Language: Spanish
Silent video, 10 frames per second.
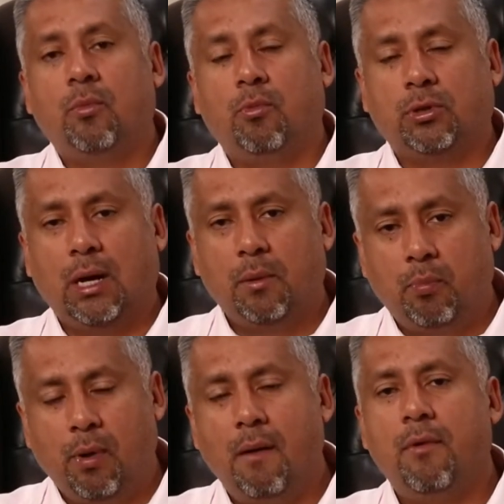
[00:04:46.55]
buscar
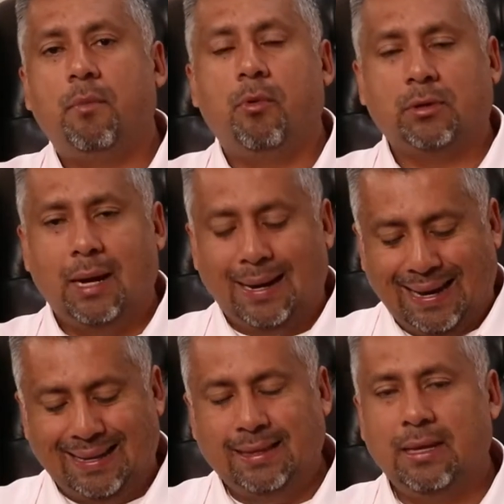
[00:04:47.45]
pueblo, buscar
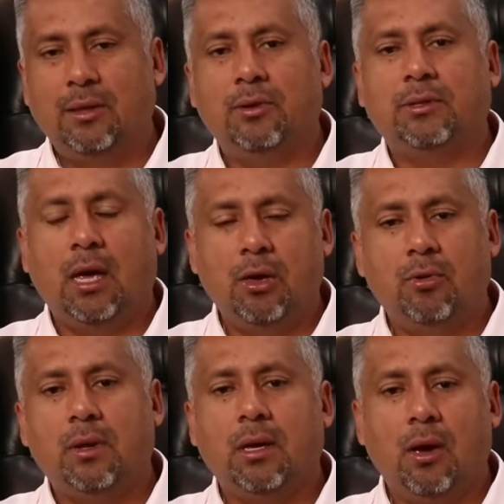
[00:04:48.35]
gente de Dios que
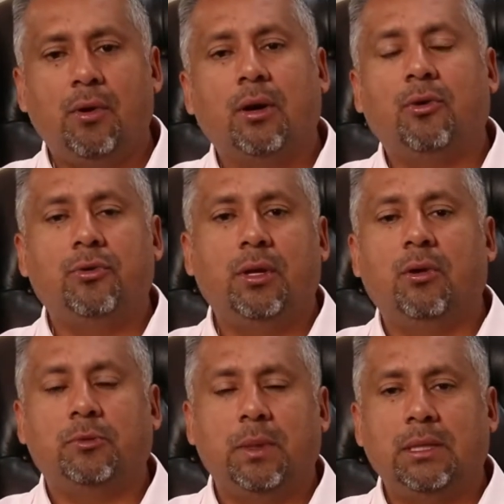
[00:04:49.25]
ayune, que ore contigo,
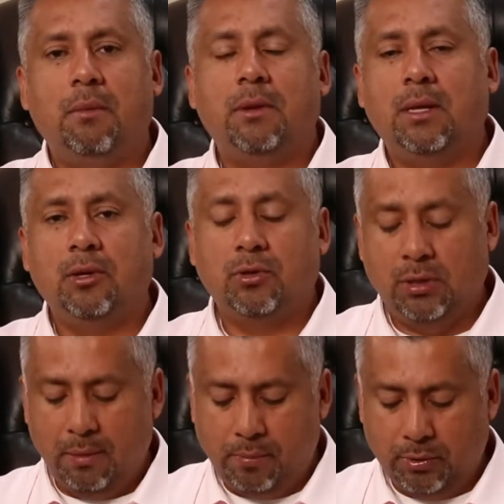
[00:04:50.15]
especialmente en esos
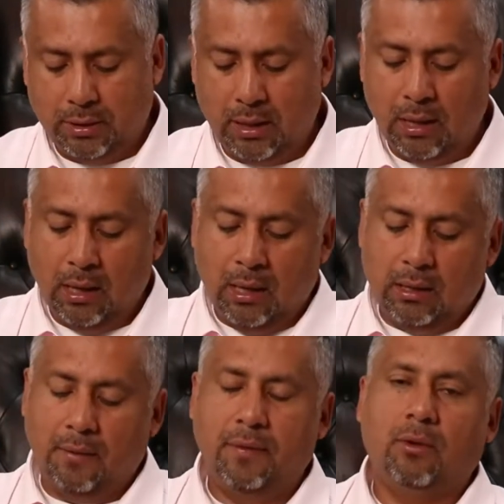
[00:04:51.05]
tiempos de
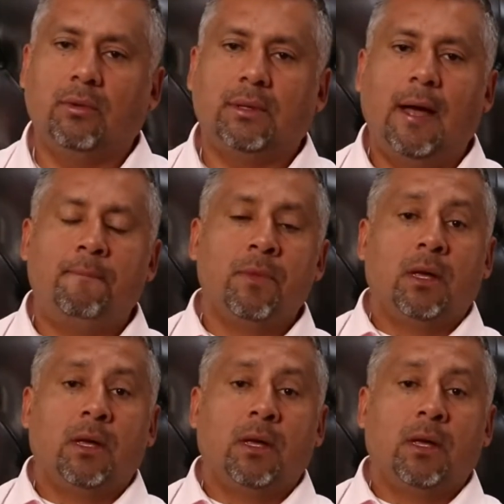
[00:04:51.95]
dificultad.